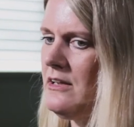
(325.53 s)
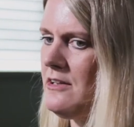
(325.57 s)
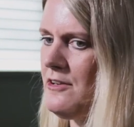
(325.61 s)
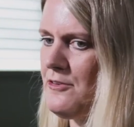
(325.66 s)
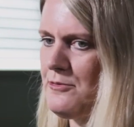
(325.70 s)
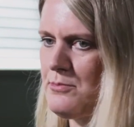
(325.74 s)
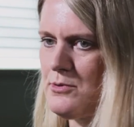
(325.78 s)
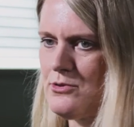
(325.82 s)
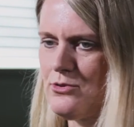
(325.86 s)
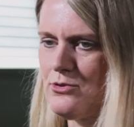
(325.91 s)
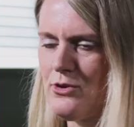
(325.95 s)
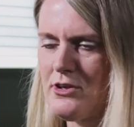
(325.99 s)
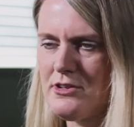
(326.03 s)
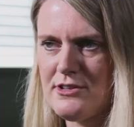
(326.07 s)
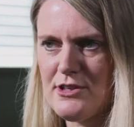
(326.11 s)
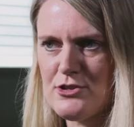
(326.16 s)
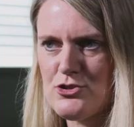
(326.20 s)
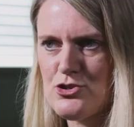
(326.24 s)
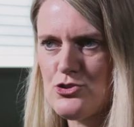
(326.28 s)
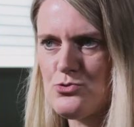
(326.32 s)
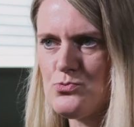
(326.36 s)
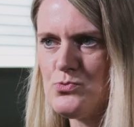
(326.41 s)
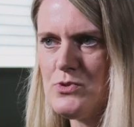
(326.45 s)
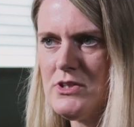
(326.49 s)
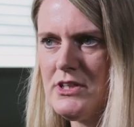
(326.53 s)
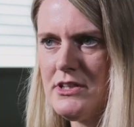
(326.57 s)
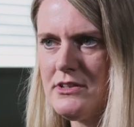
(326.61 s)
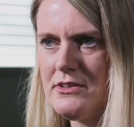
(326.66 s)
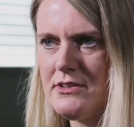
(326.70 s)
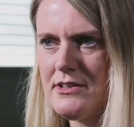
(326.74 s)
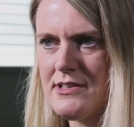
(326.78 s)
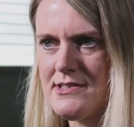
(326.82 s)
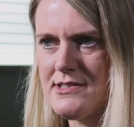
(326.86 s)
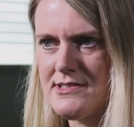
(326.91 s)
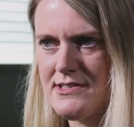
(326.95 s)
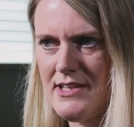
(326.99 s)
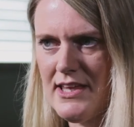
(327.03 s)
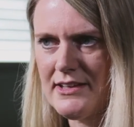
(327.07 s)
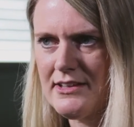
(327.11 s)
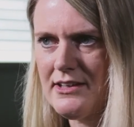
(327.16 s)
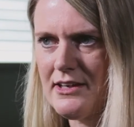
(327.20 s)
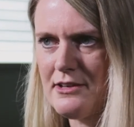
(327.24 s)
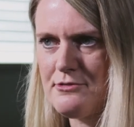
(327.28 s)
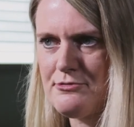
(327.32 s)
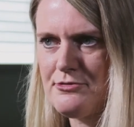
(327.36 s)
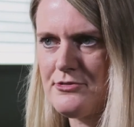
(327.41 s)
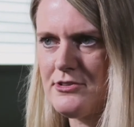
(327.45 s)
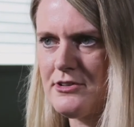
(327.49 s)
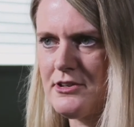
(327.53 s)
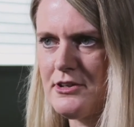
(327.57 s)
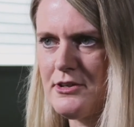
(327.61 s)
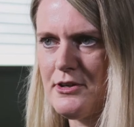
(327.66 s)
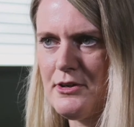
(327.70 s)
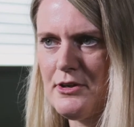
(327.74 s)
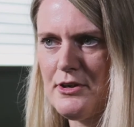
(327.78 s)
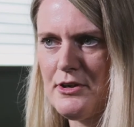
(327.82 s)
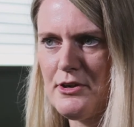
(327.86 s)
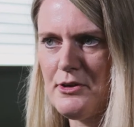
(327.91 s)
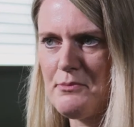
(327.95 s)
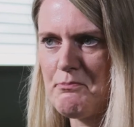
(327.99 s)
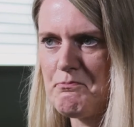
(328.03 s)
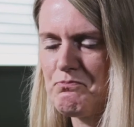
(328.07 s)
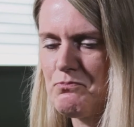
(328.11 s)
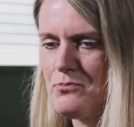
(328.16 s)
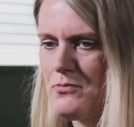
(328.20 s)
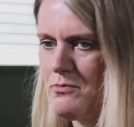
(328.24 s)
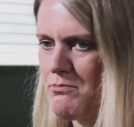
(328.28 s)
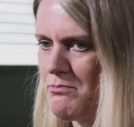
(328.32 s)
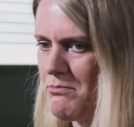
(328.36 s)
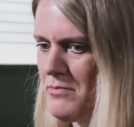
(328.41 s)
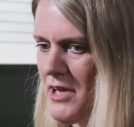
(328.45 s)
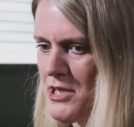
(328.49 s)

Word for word: Das bedeutet, dass Schulen, dass Lehrkräfte ähm,